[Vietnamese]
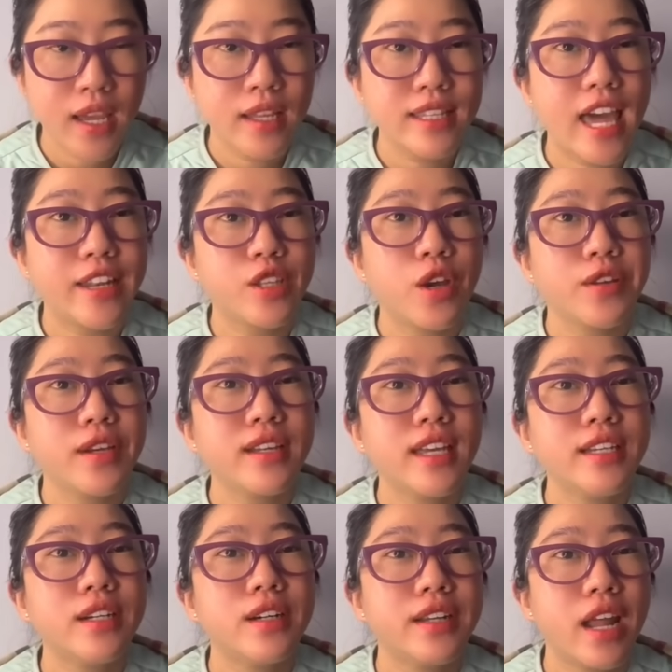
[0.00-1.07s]
dành cho những
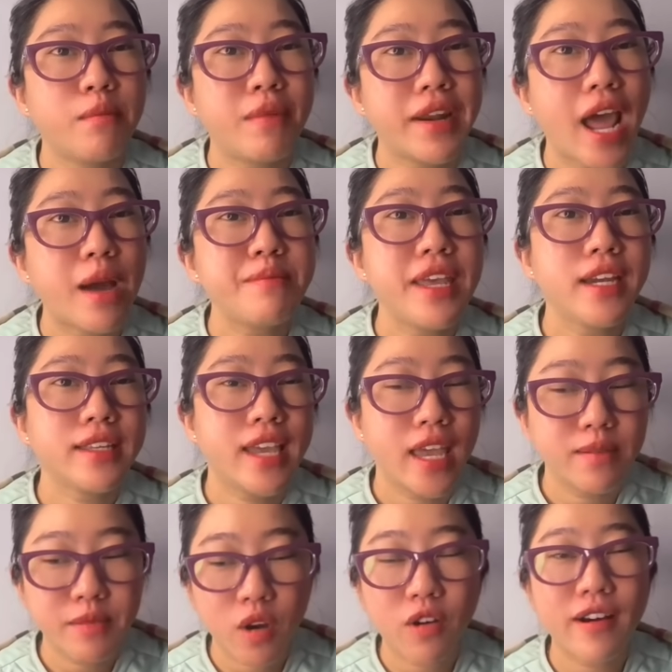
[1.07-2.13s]
cái người nào mà đã biết
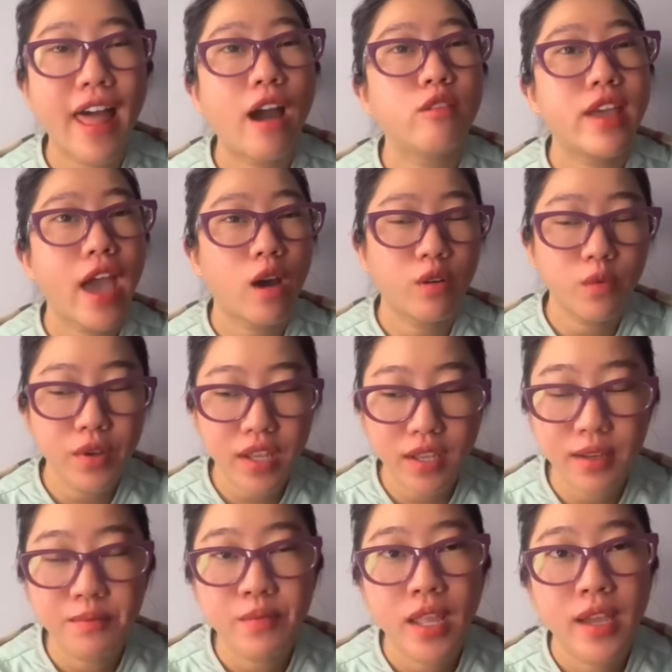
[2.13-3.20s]
vậy mà còn lao vào đó quý
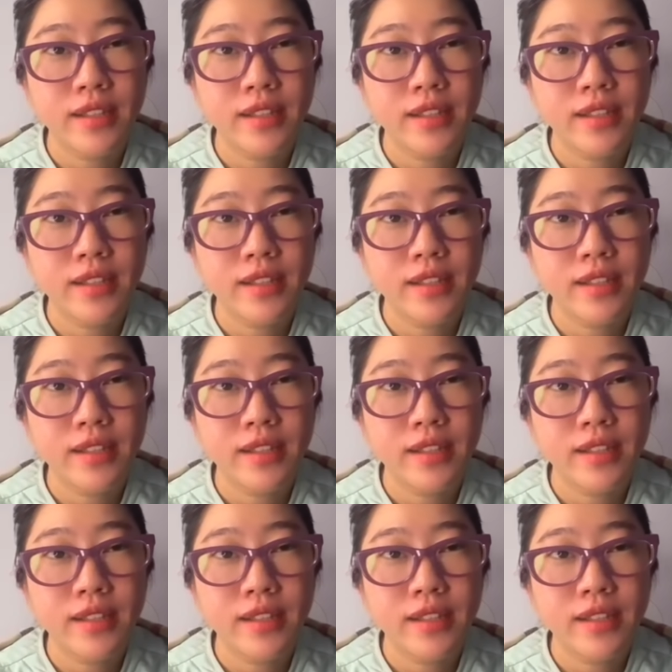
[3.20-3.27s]
vị